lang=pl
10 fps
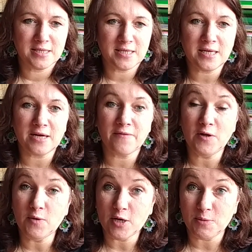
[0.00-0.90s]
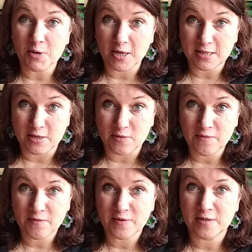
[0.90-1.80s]
Tak jak wielu jego
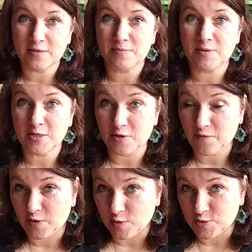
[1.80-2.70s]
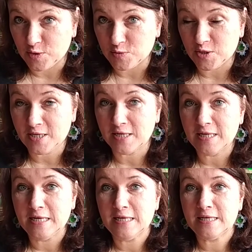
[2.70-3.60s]
bohaterów, e, bohaterów jego książek,
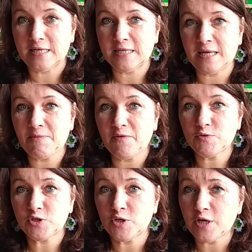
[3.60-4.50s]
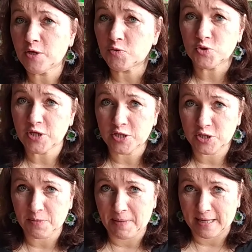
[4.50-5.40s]
e, najmował się do
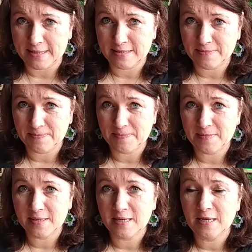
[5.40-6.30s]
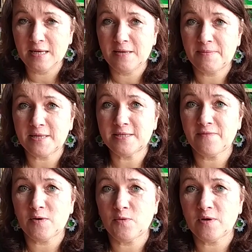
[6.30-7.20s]
najróżniejszych prac.
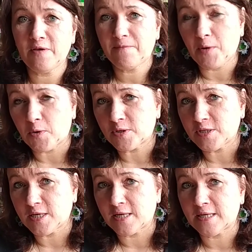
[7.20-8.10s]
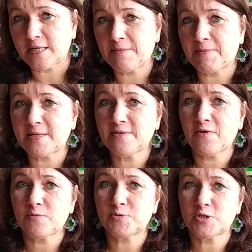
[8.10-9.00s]
Pracował i w porcie, i
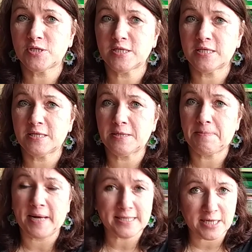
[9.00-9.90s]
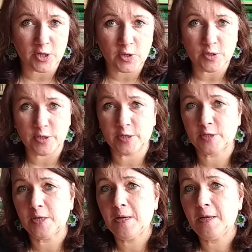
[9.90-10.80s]
pracował przy pracach
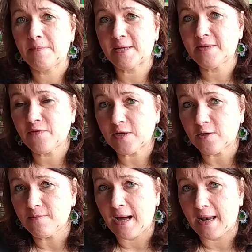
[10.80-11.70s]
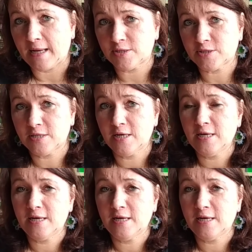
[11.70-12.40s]
rolnych, pracował jako malarz,